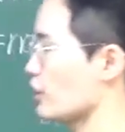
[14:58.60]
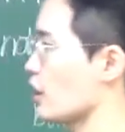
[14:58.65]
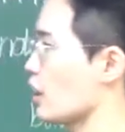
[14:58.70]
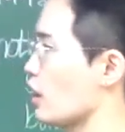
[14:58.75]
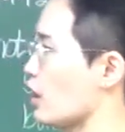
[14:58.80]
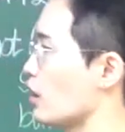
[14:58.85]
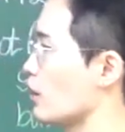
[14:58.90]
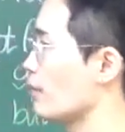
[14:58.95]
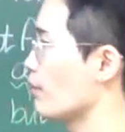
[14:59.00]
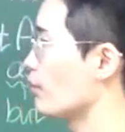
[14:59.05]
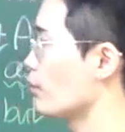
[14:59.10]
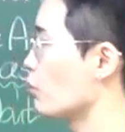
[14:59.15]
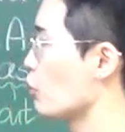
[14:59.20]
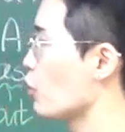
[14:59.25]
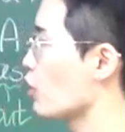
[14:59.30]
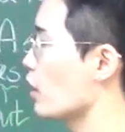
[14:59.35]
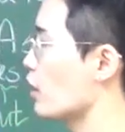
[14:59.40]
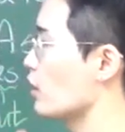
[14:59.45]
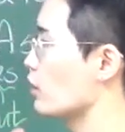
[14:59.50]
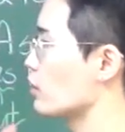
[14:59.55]
이제
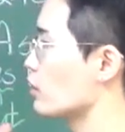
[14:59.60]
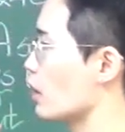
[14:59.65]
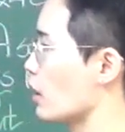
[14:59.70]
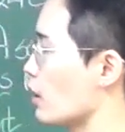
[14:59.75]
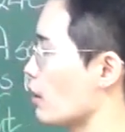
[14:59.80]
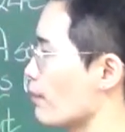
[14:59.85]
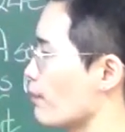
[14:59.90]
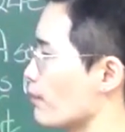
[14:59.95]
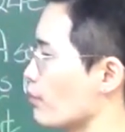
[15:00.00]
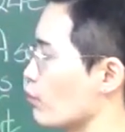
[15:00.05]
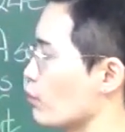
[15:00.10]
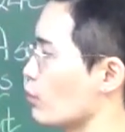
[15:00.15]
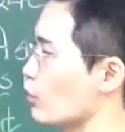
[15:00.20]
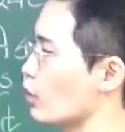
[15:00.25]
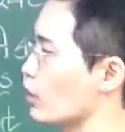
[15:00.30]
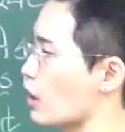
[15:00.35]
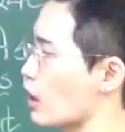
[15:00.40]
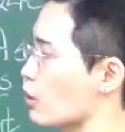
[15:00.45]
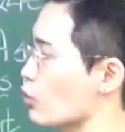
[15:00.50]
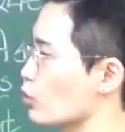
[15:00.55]
뭔가 이렇게
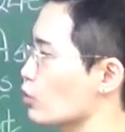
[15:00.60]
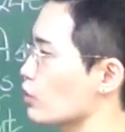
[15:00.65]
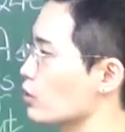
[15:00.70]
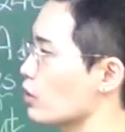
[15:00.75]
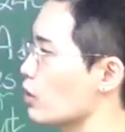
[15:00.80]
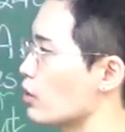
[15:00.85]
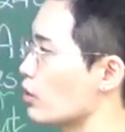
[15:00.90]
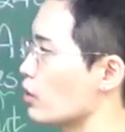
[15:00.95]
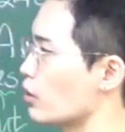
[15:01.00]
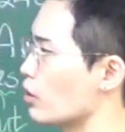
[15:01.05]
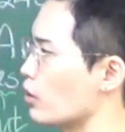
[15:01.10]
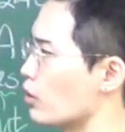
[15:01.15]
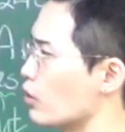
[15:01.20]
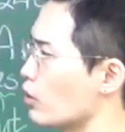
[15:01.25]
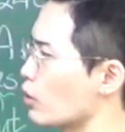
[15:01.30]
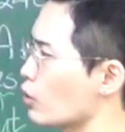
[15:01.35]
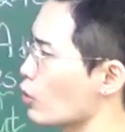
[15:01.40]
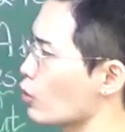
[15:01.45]
뭐랄까 어,